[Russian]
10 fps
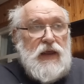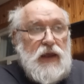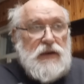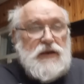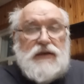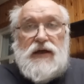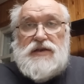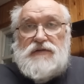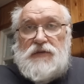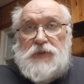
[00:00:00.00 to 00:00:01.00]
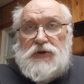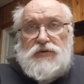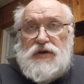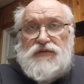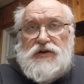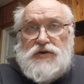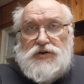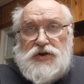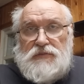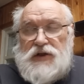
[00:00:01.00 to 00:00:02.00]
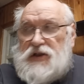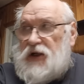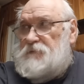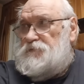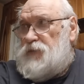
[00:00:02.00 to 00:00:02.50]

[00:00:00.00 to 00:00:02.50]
Этот газовый поток движется очень быстро,